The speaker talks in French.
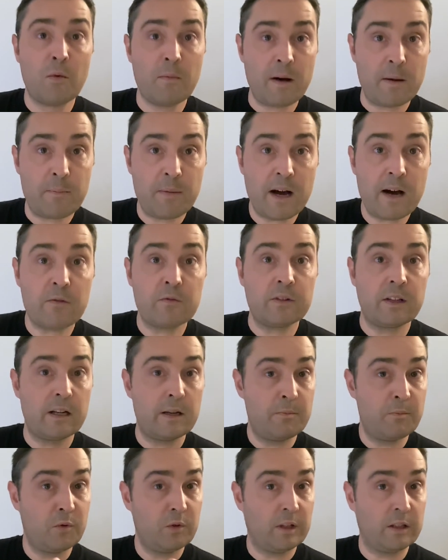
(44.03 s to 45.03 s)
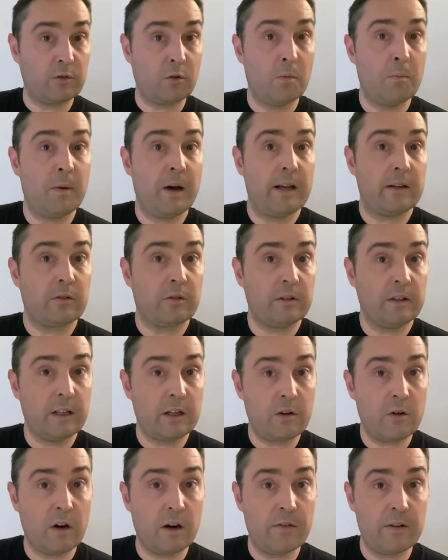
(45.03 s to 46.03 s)
ma part, vous n'allez peut-être pas être
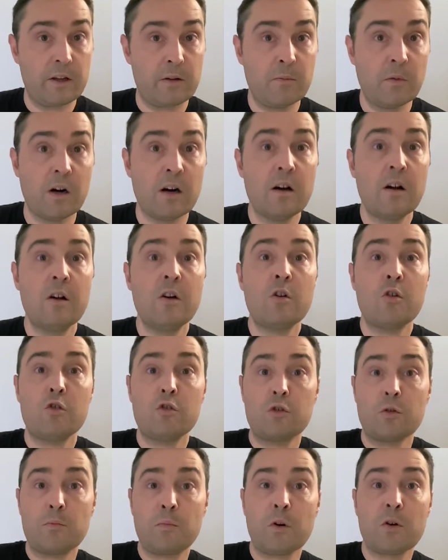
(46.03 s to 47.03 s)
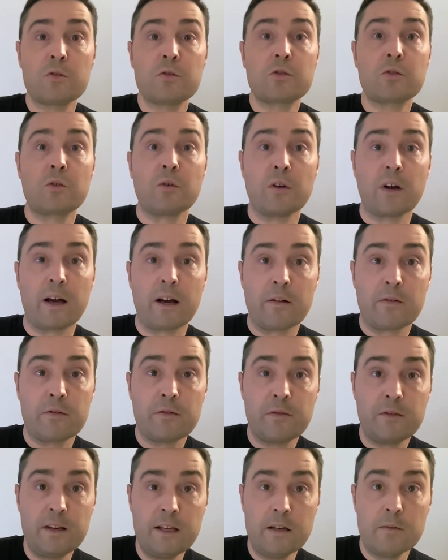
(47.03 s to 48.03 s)
d'accord avec moi, je pense qu'un
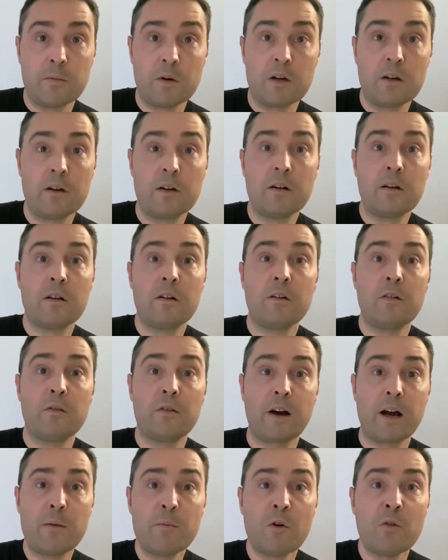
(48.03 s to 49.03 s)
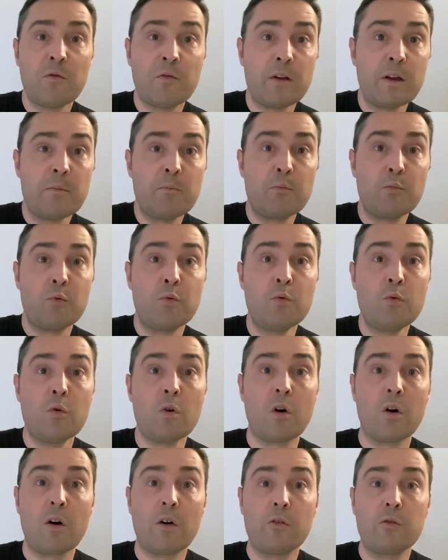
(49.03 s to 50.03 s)
film vraiment fait
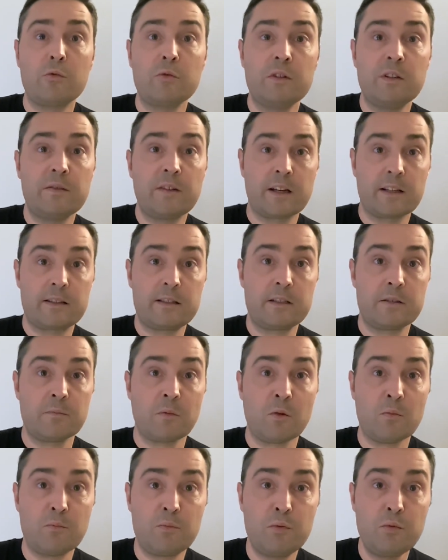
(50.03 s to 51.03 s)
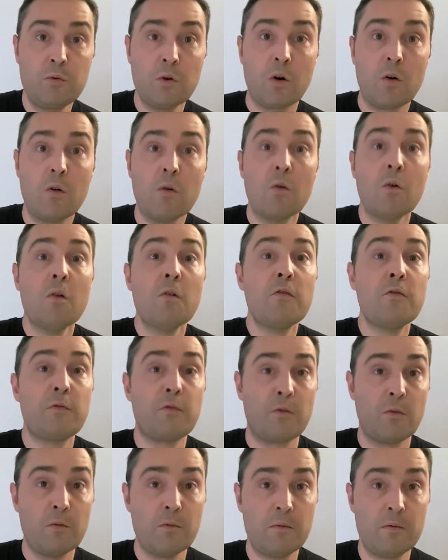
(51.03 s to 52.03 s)
pour du divertissement pur, au
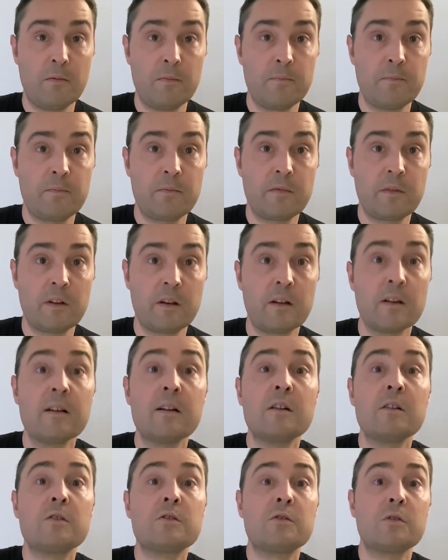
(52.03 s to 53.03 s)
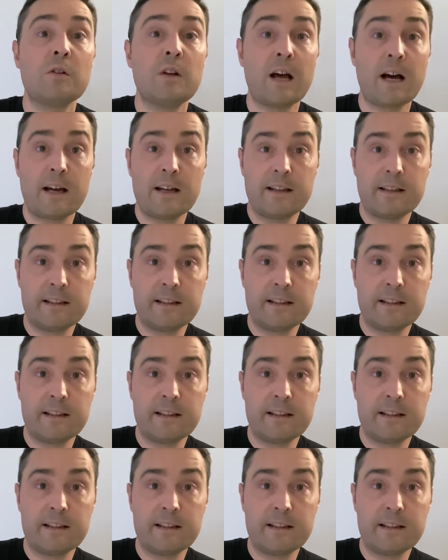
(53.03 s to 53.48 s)
fond, cela